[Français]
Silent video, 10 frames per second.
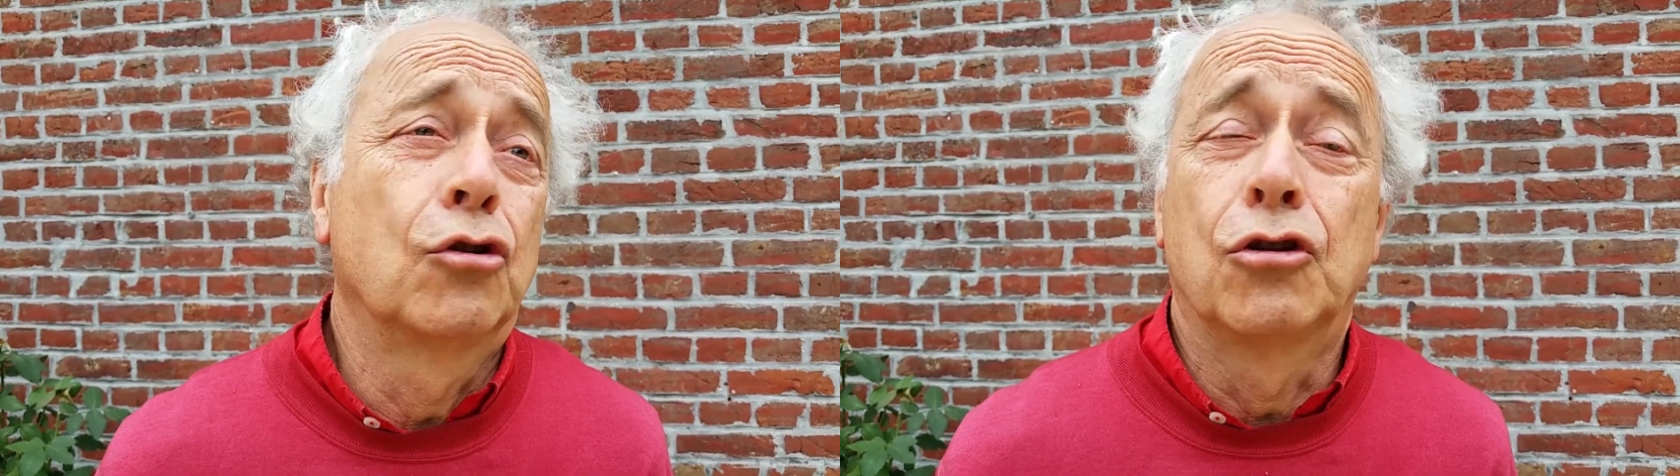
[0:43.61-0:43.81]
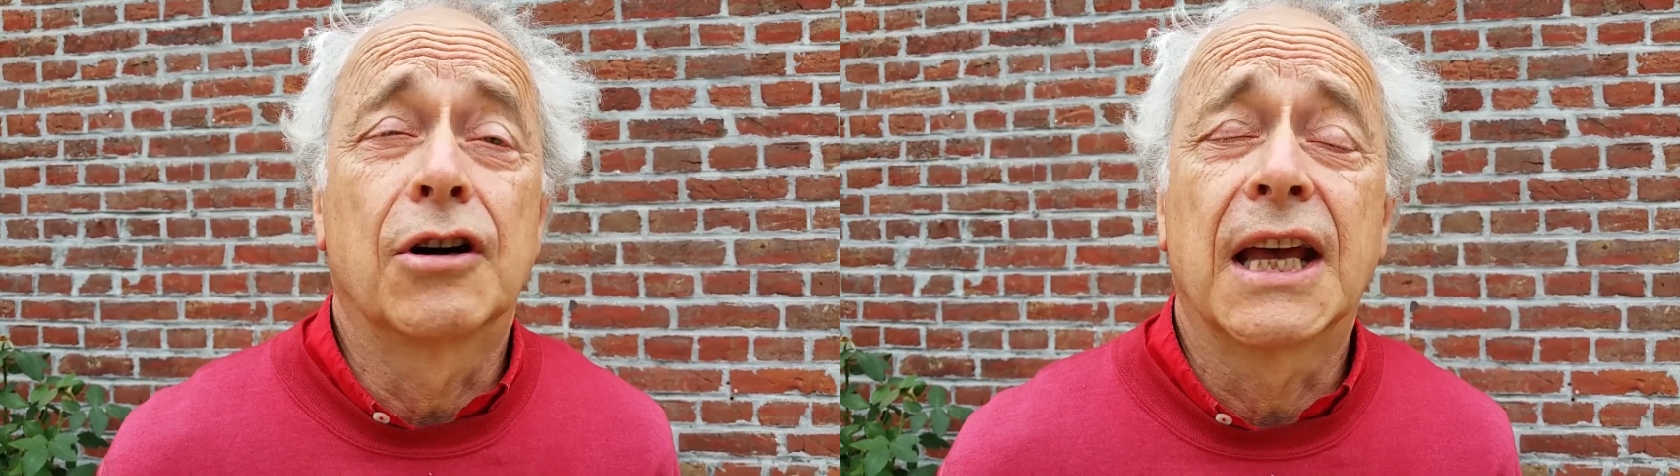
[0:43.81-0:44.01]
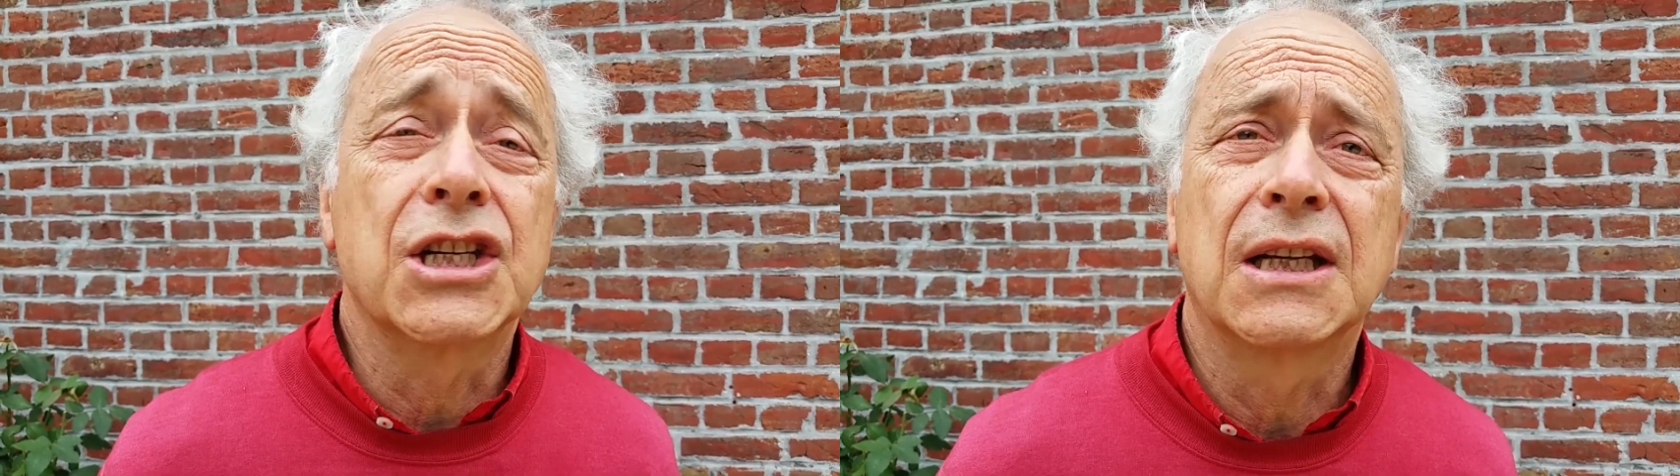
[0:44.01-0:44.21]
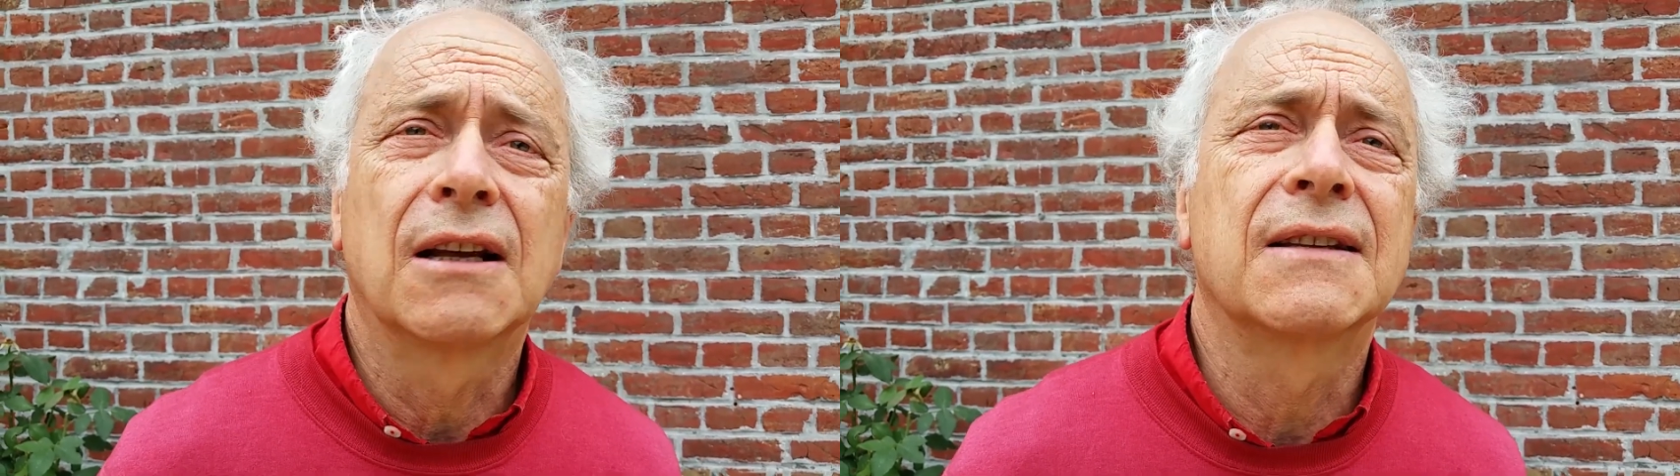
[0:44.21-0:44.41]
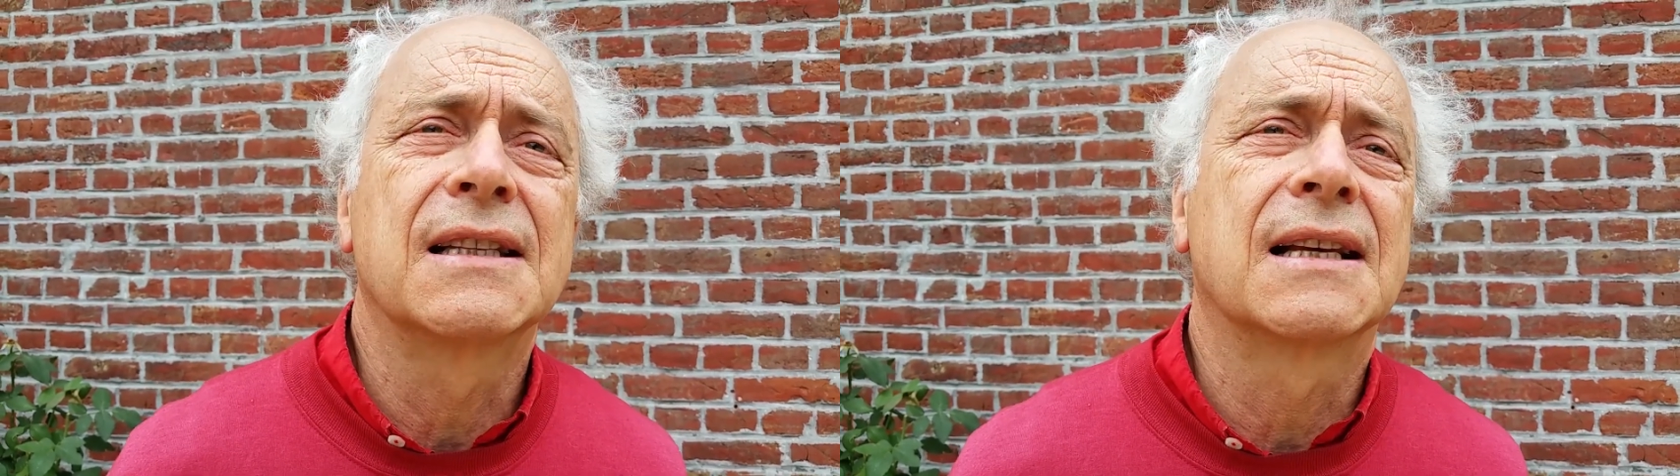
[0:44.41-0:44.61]
non engagés
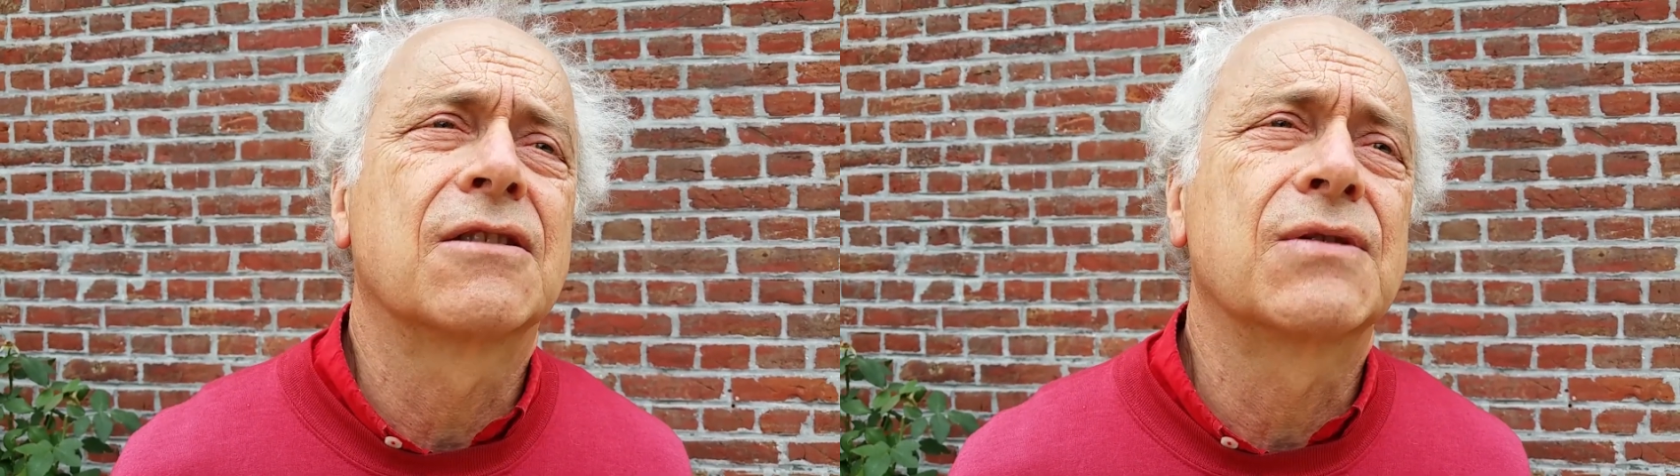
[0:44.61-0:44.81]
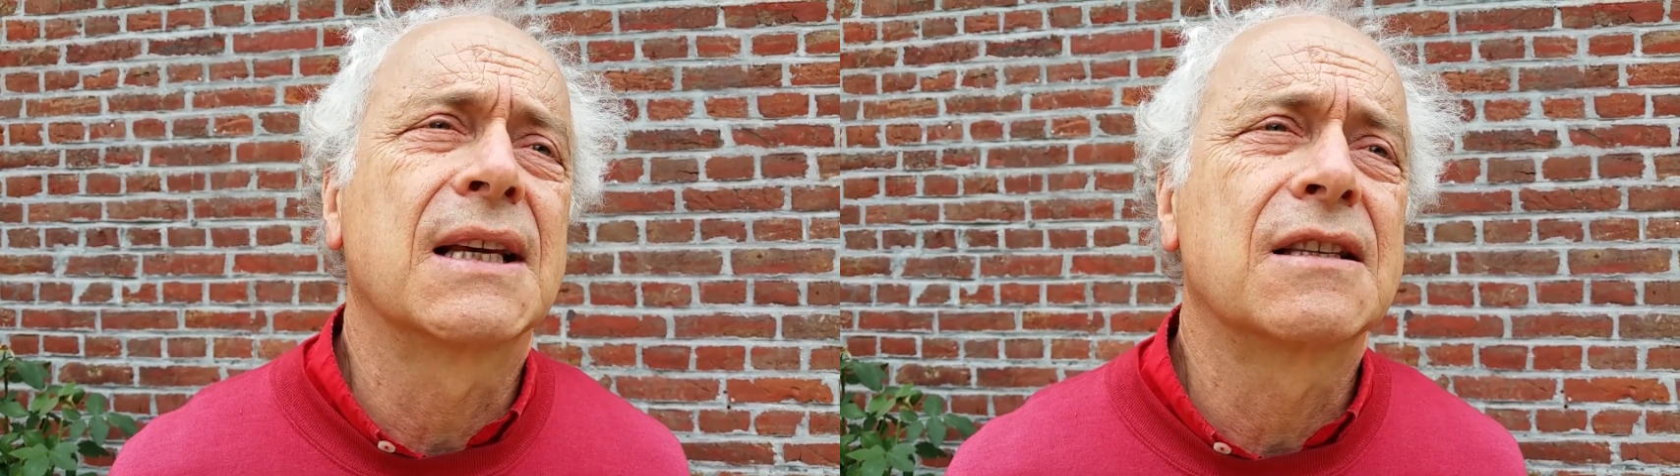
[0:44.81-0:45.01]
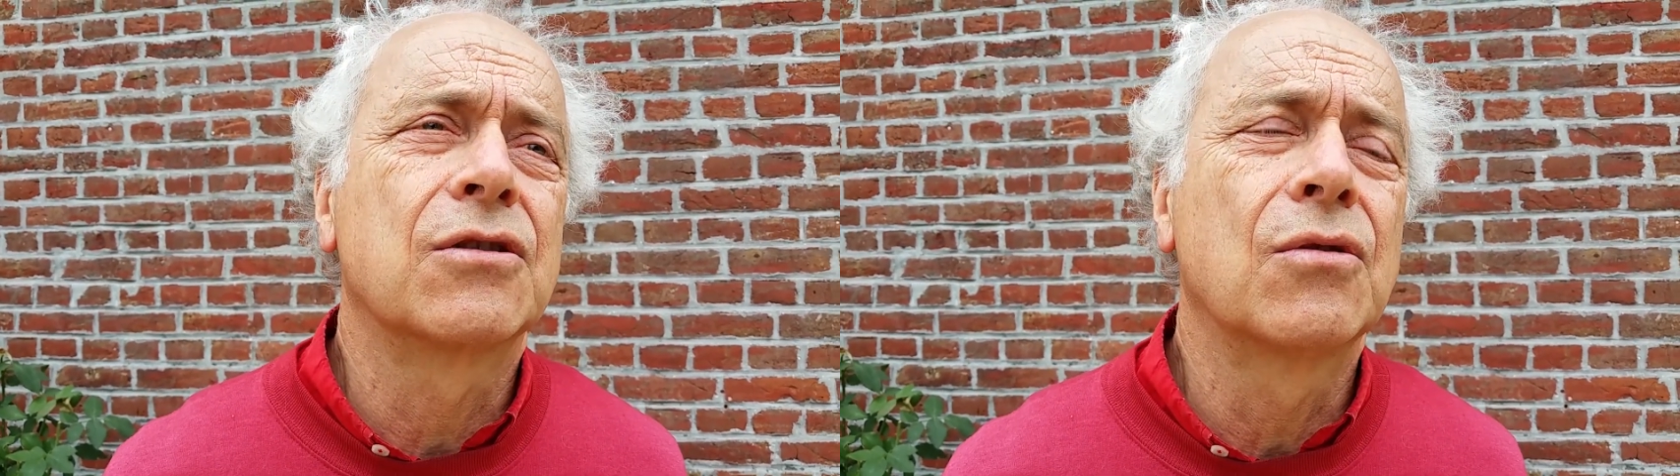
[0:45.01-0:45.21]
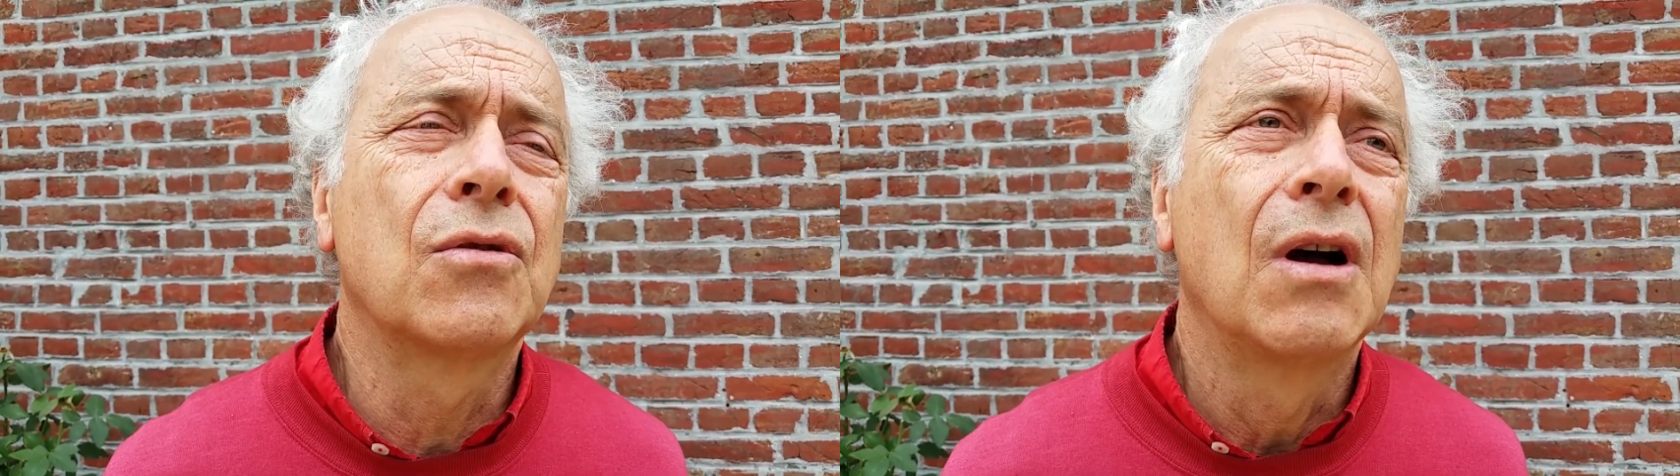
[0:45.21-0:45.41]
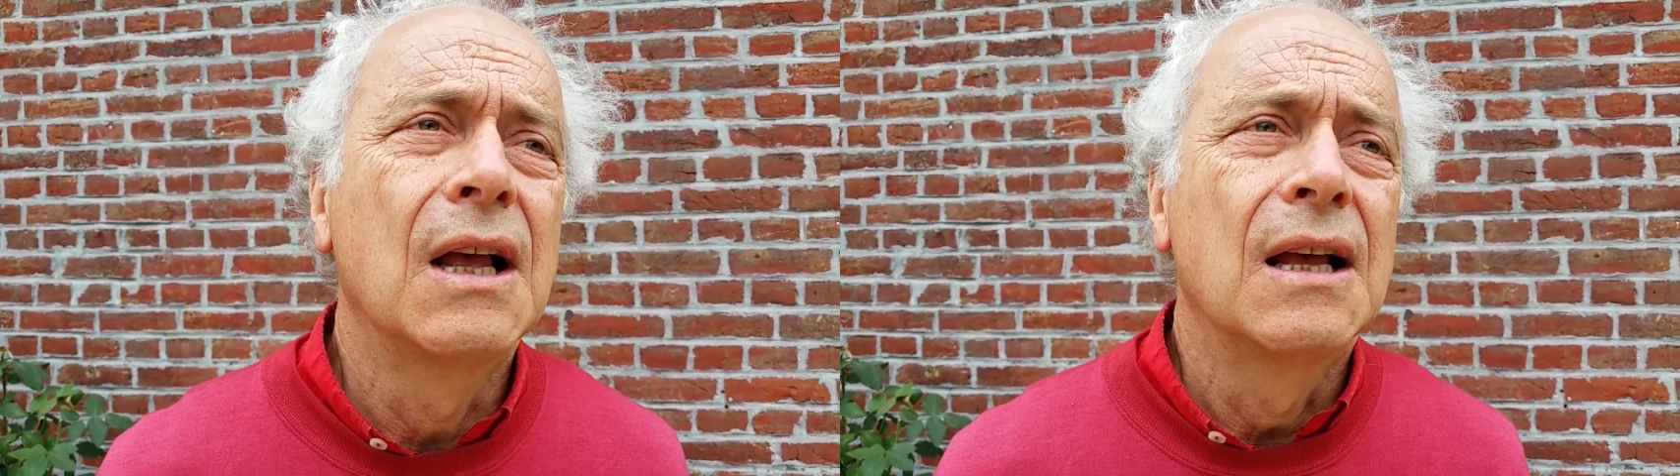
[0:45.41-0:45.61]
dans des associations,